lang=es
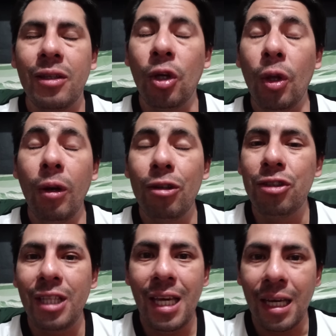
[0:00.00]
Todos
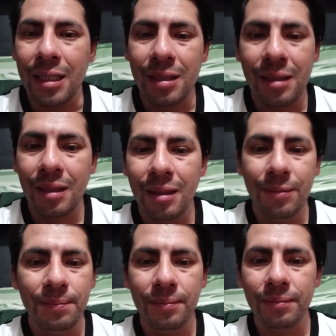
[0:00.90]
los días
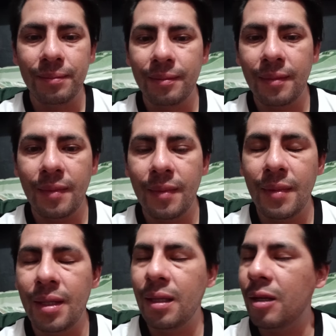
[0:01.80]

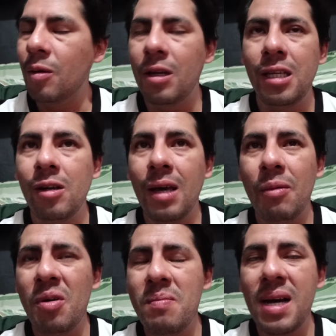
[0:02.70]
como le digo, ya
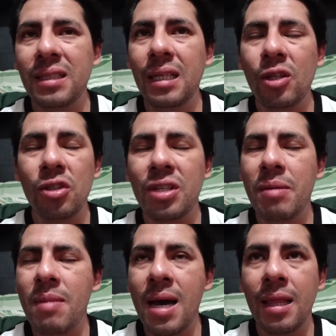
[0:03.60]
voy más de dos
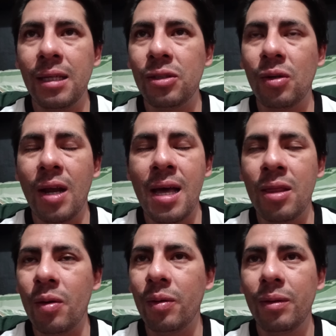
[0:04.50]
semanas
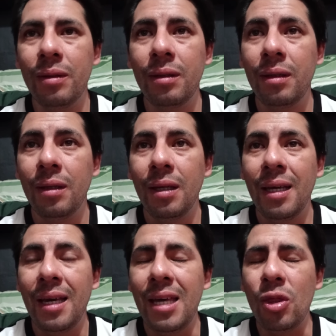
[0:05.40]
orando.
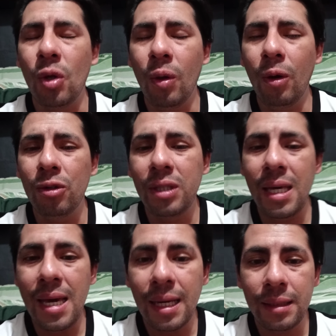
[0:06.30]
Y todos los
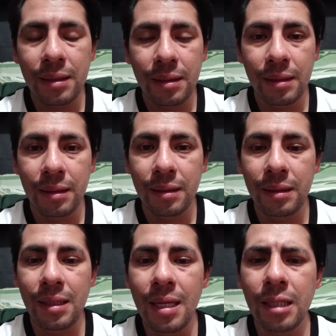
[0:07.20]
días,
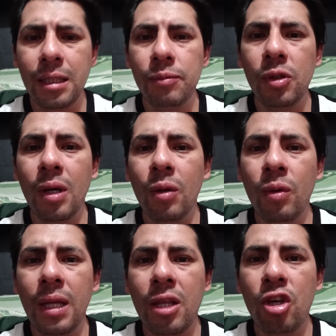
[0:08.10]
sin excepción
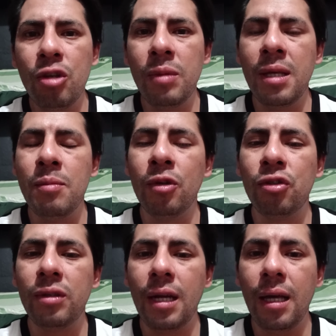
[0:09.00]
alguna, Dios me ha
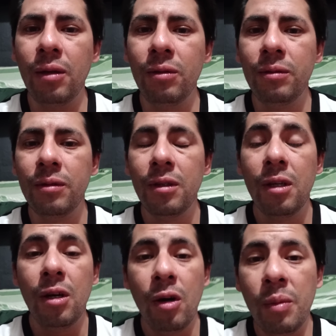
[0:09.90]
demostrado,
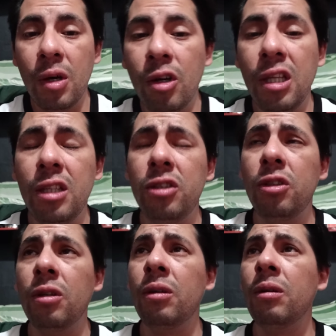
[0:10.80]
o mejor
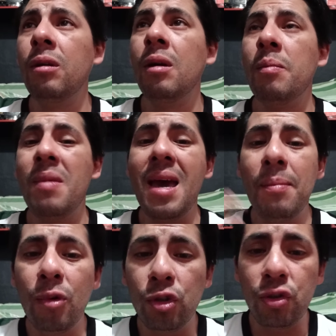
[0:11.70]
dicho, me ha
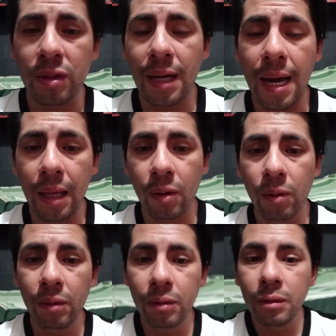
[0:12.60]
mostrado